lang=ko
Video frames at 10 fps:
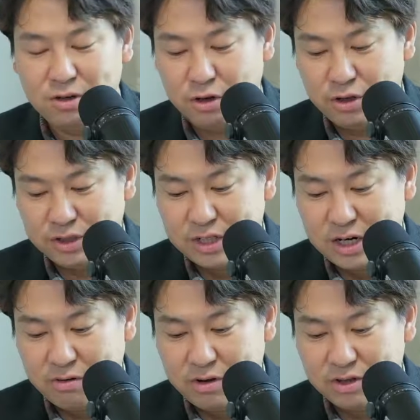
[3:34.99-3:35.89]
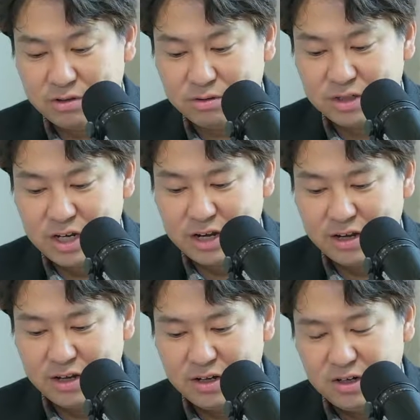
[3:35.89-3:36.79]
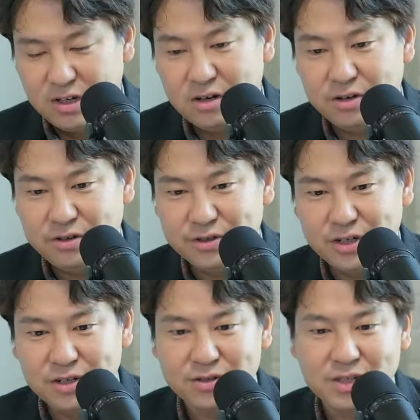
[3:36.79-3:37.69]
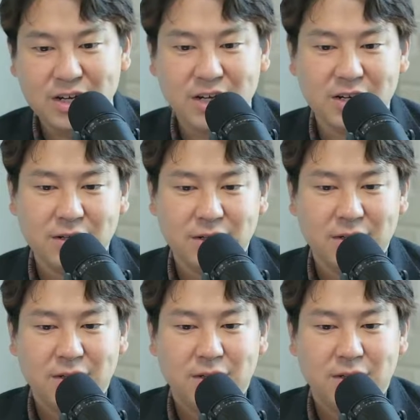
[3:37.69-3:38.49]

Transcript: 그 어린 왕자라고 하는 그런 책, 어, 이런 책은 제가